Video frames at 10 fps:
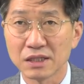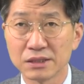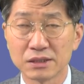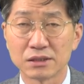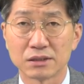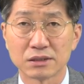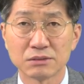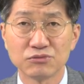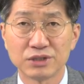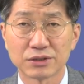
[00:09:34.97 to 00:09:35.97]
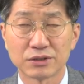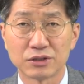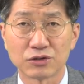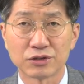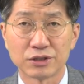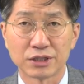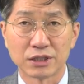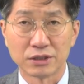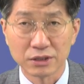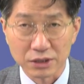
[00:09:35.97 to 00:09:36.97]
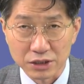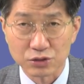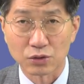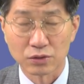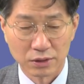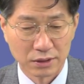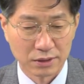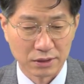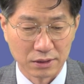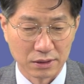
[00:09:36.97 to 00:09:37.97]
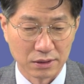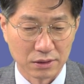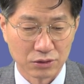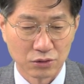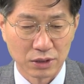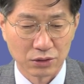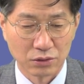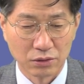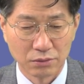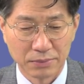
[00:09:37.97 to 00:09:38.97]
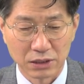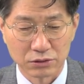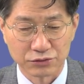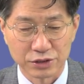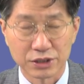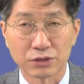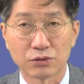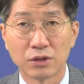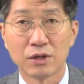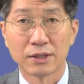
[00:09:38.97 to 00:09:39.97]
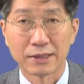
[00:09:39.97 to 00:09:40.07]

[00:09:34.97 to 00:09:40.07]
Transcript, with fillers: 이 신분당선 연결이 되는 이쪽, 예, 서광교 파크 스위첸도